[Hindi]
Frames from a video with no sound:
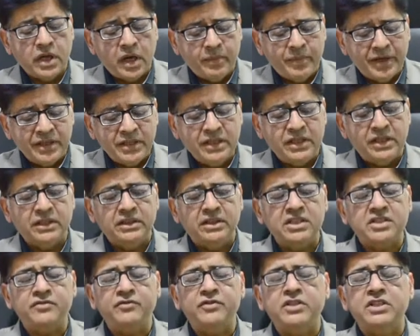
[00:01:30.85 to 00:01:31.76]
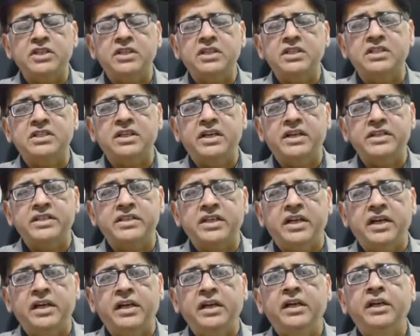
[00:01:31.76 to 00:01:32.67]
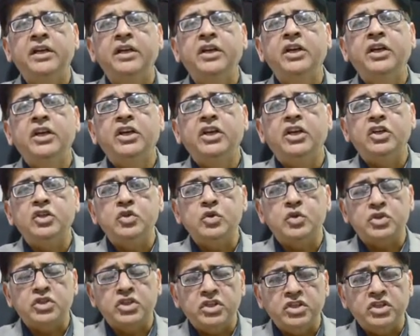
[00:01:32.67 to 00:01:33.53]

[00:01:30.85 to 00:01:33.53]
आबादी का 10 फ़ीसद हिस्सा ऐसा है कि जो